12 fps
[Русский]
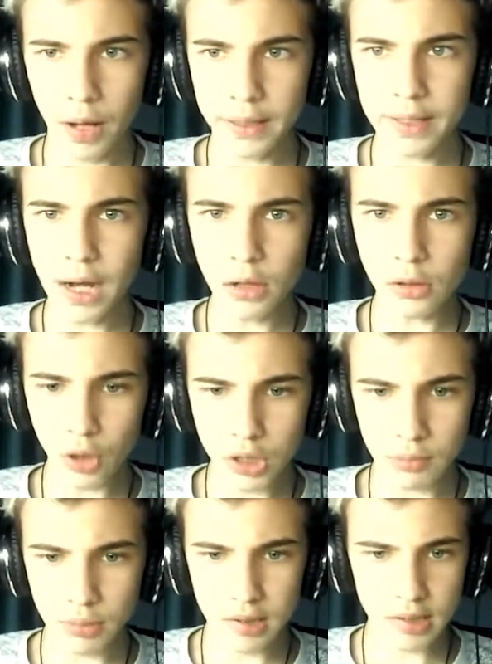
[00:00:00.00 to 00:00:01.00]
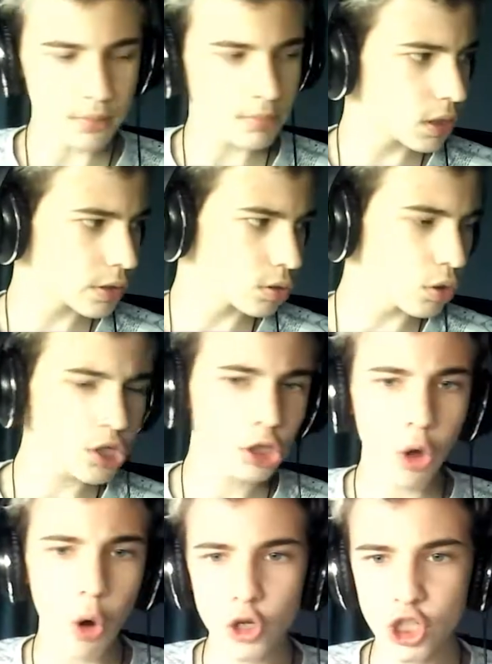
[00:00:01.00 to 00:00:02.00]
Они как лохи меня на самом деле
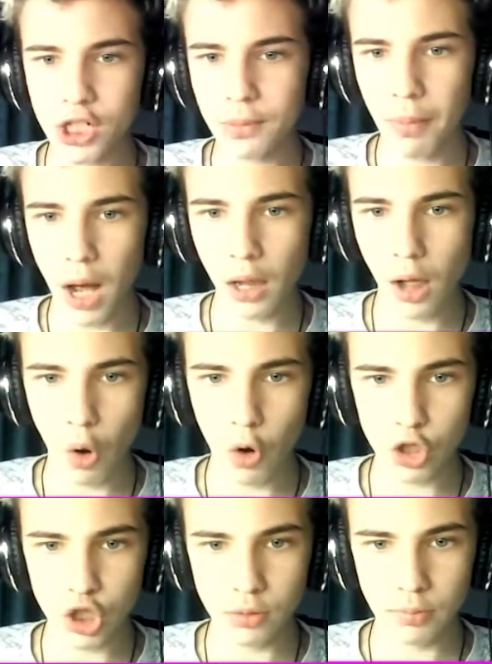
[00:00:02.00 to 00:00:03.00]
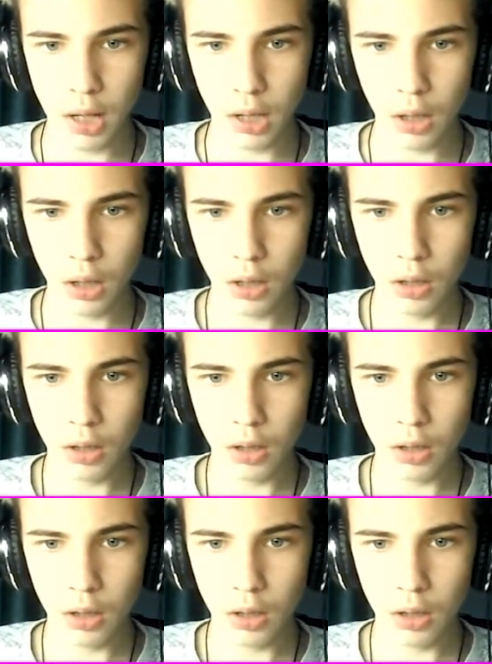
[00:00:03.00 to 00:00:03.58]
сносят. Очень мало, очень мало.